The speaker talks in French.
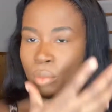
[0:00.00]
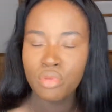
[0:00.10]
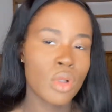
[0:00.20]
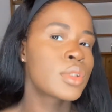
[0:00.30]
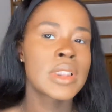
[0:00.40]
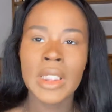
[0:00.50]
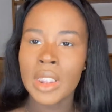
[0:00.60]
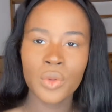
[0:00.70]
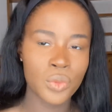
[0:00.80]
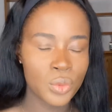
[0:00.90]
bronzer,
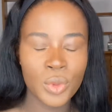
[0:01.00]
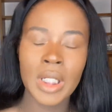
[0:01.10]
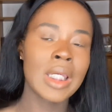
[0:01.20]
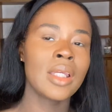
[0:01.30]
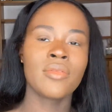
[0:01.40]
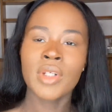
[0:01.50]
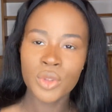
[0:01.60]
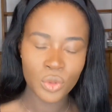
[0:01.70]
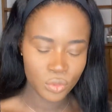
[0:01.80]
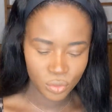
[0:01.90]
contourer, faire ce
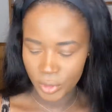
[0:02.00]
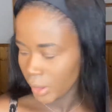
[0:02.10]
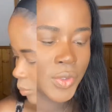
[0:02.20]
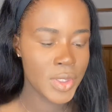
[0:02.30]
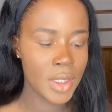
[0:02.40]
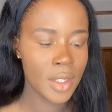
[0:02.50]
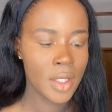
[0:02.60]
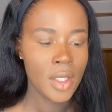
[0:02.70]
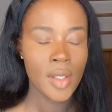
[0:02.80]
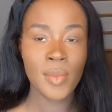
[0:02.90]
que vous voulez. Je vais commencer
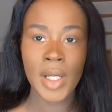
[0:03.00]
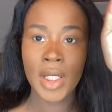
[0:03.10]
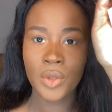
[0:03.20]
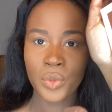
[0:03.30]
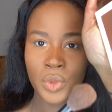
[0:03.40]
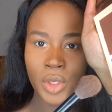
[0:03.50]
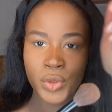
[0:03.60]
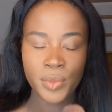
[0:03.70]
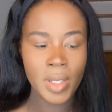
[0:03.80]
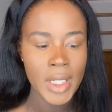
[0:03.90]
par la couleur
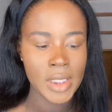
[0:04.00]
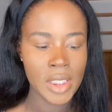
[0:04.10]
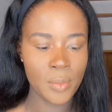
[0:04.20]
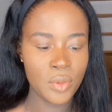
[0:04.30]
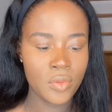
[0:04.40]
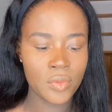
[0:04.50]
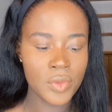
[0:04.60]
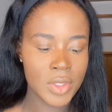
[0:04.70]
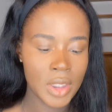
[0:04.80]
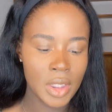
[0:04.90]
du bas qui est la plus
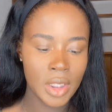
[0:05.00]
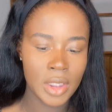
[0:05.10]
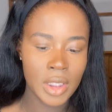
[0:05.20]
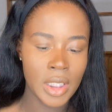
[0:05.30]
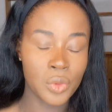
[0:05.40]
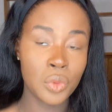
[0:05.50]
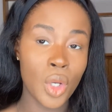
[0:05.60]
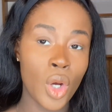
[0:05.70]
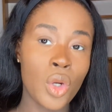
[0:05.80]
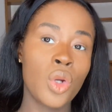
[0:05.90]
foncée et qui est la
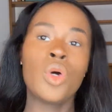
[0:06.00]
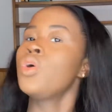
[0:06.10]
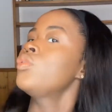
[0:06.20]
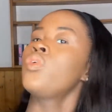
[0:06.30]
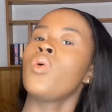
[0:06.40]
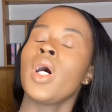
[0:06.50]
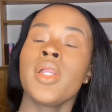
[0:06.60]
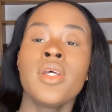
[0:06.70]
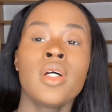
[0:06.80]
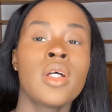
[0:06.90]
couleur
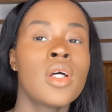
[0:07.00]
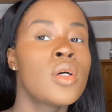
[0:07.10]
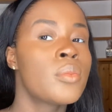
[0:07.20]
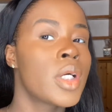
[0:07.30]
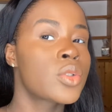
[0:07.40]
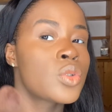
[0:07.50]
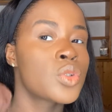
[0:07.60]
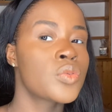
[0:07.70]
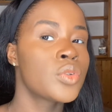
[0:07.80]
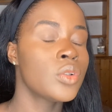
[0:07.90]
froide parce que je
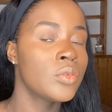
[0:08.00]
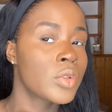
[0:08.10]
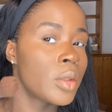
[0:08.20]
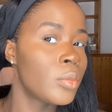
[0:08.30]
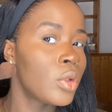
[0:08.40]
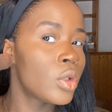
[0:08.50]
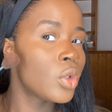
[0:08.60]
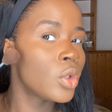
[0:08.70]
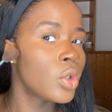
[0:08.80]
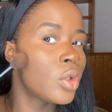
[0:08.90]
veux vraiment
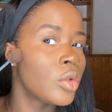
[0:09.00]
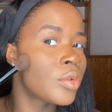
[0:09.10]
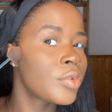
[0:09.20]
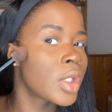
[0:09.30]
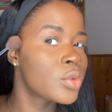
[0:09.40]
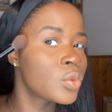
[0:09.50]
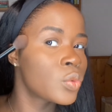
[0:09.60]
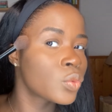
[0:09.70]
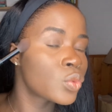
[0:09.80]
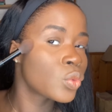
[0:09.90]
euh, faire du
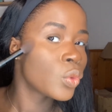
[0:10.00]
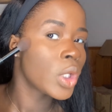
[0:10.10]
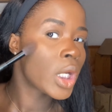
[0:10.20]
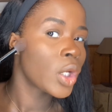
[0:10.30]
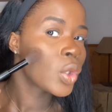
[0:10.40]
contour là.